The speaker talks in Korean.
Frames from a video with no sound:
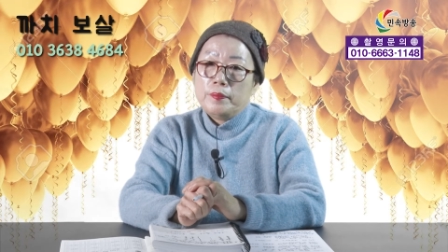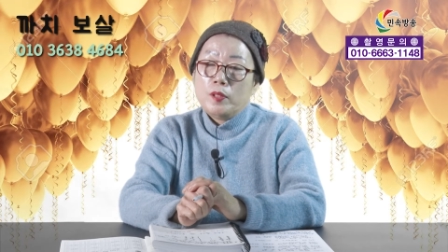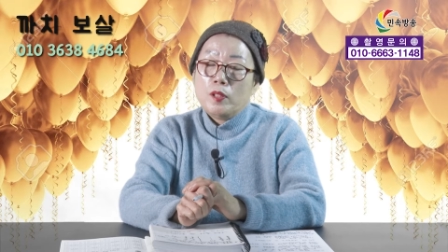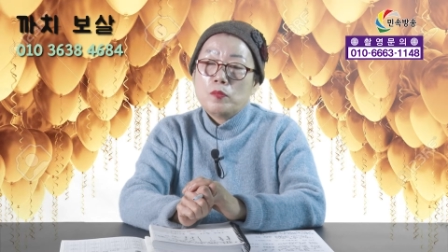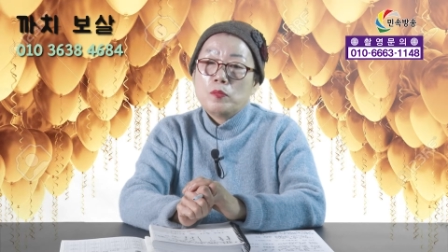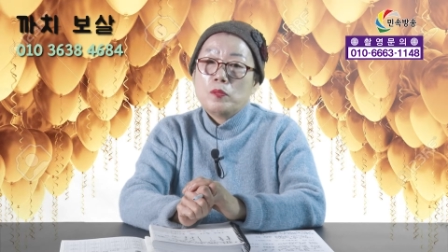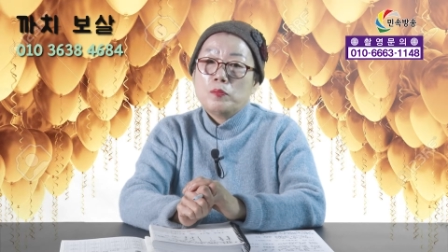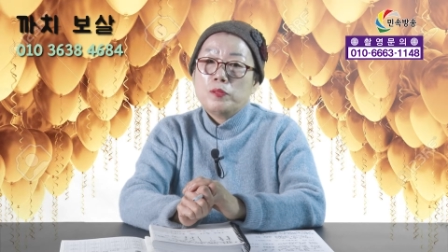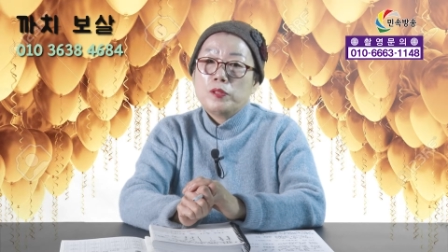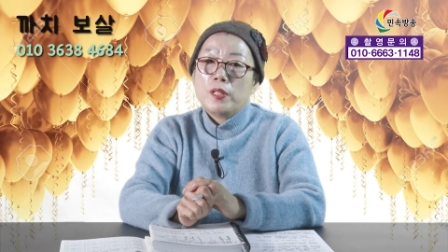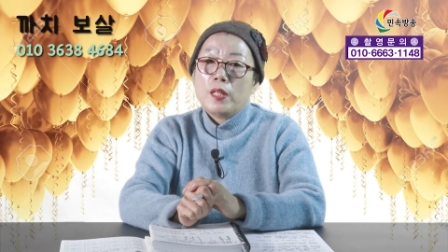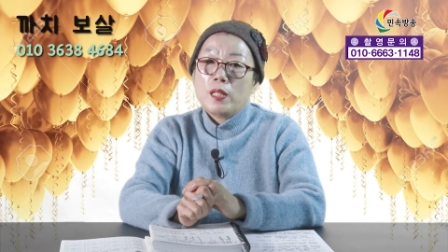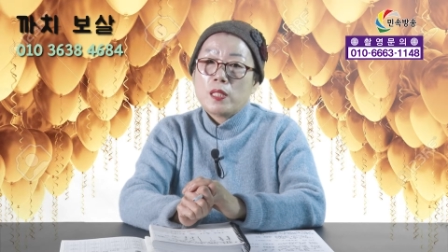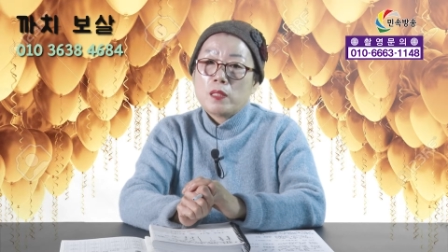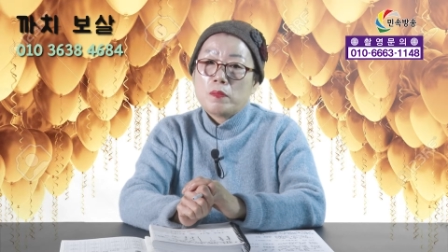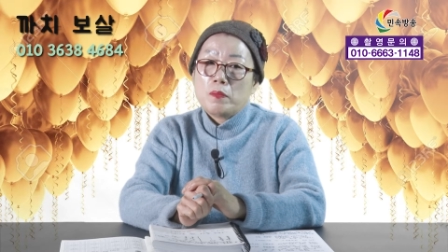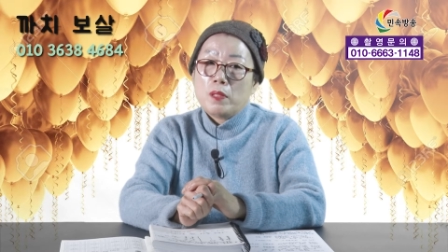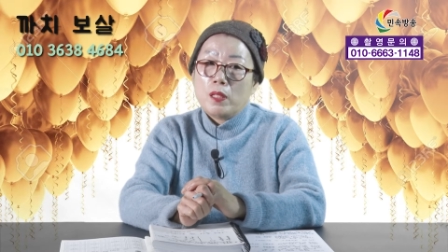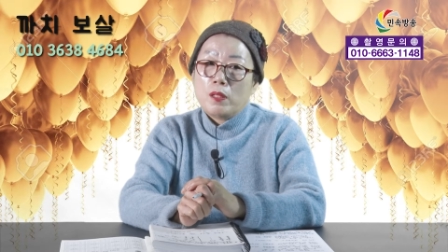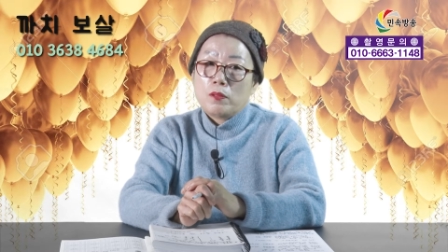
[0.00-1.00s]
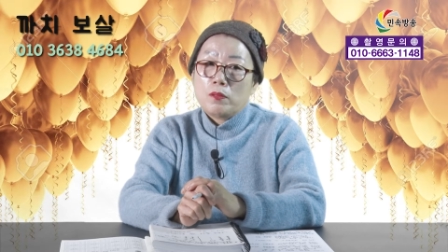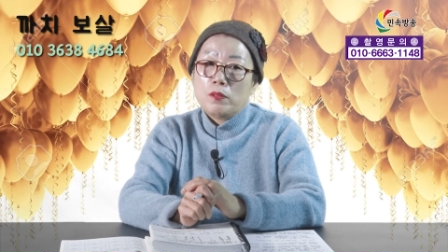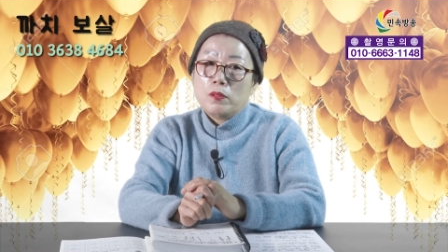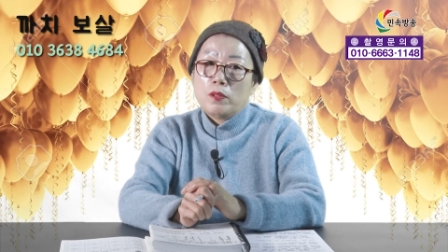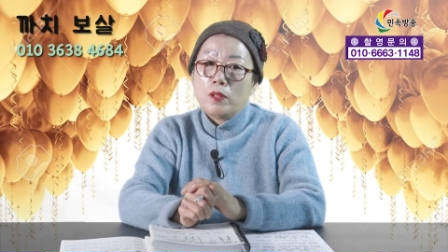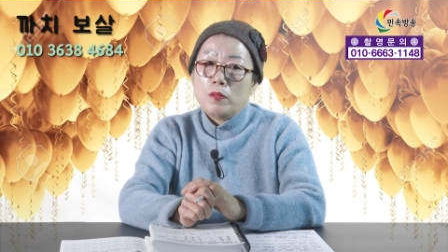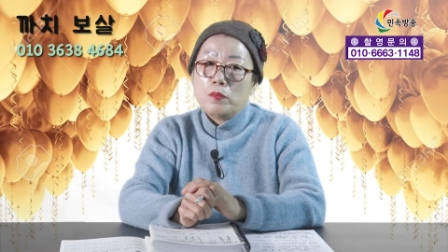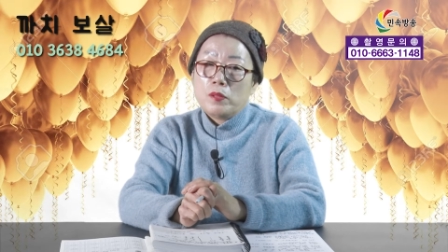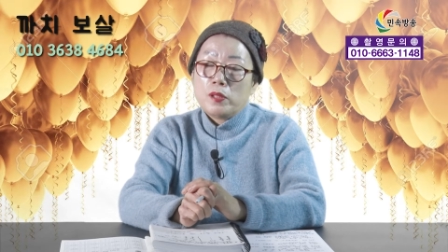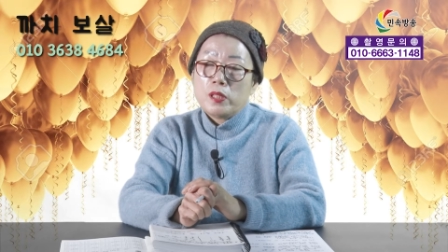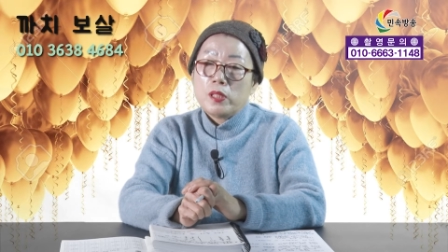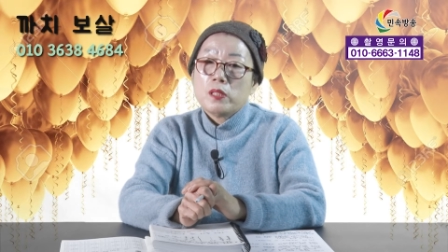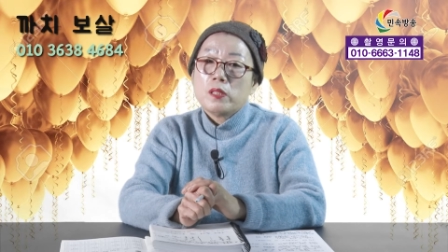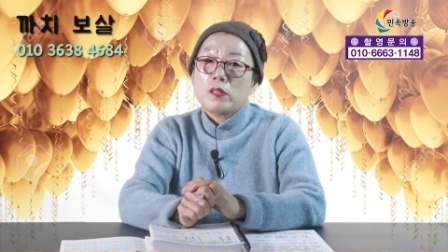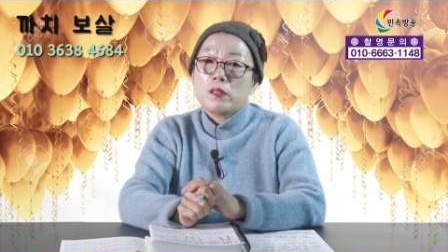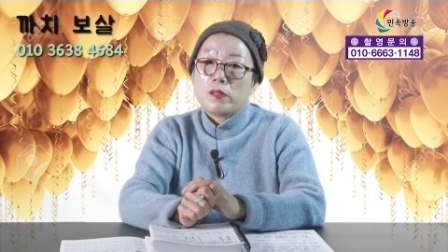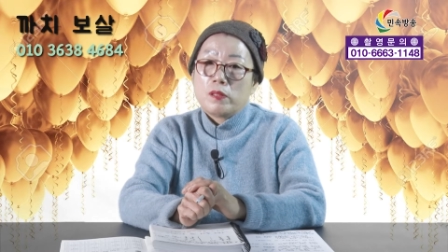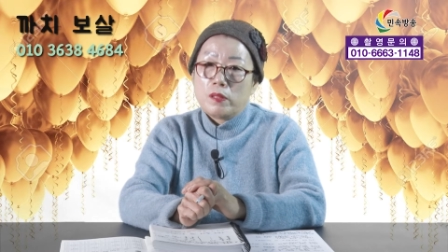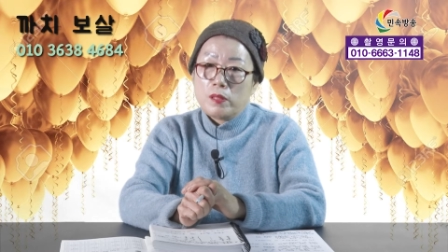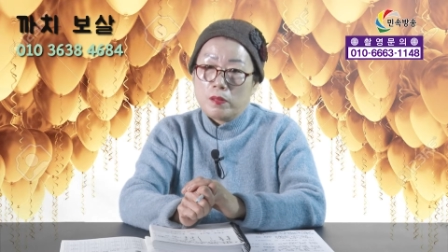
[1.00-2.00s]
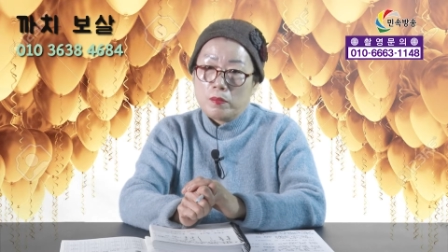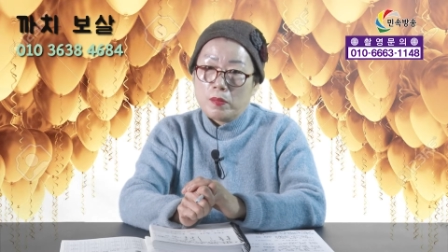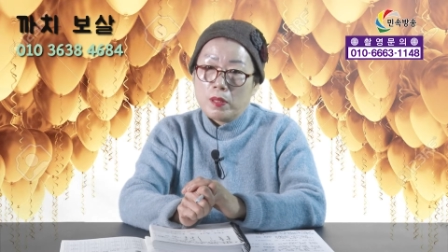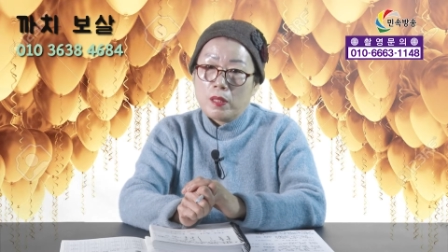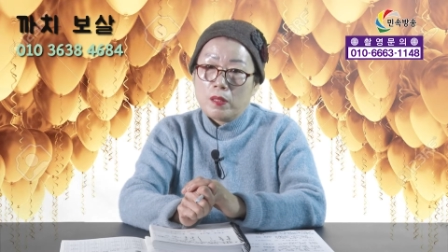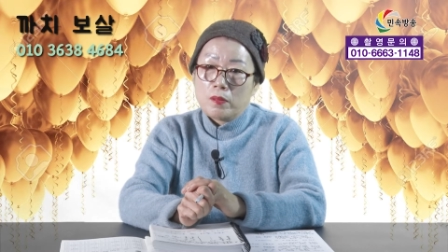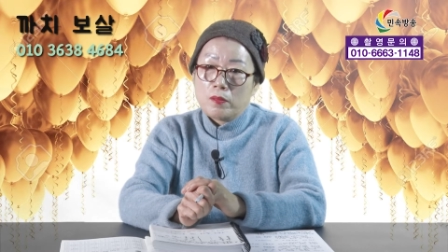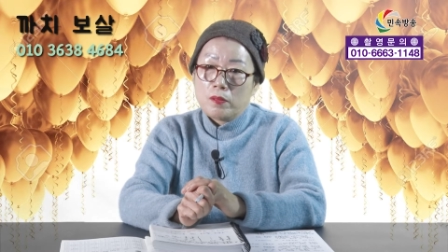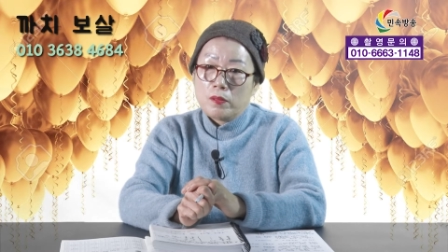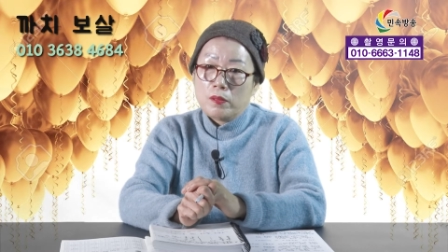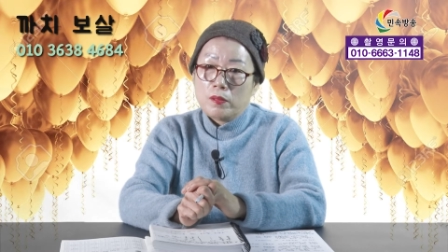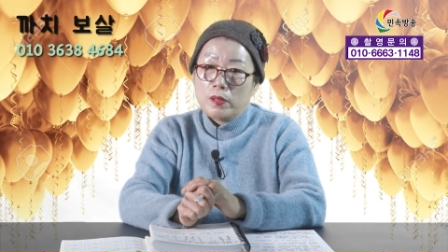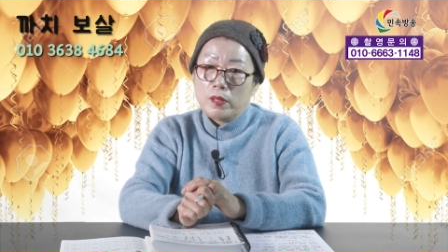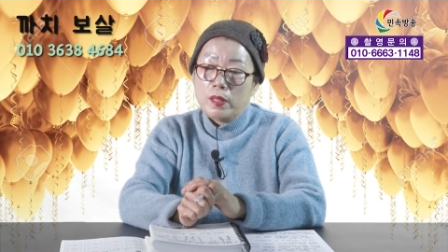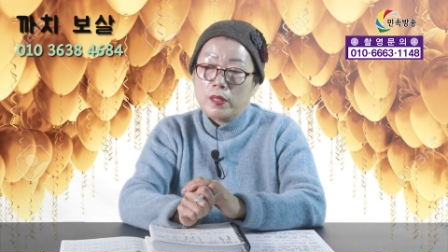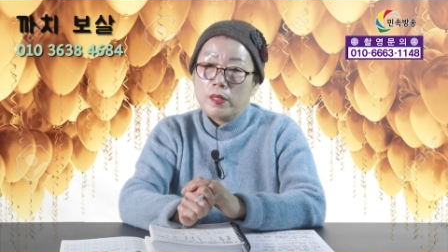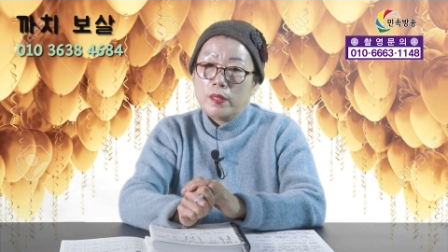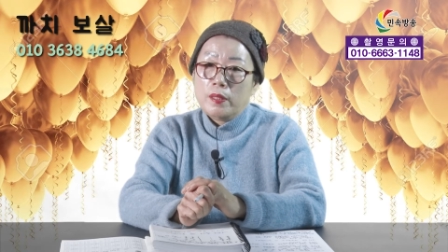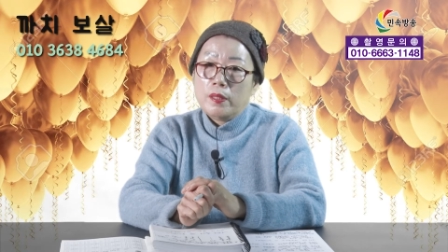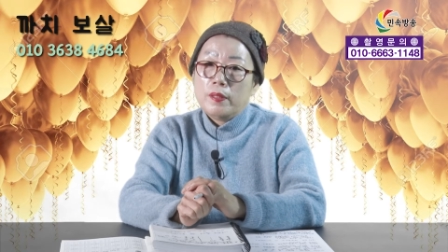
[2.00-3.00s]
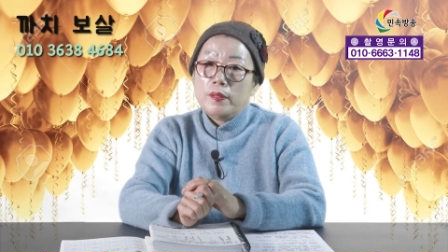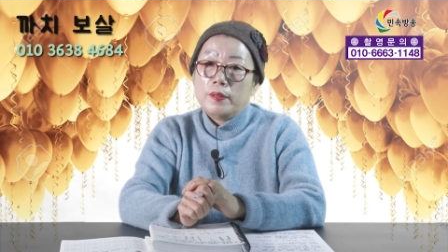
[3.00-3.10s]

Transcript: 너무 무리하지 말고 너무 신경 쓰지 말고. 예.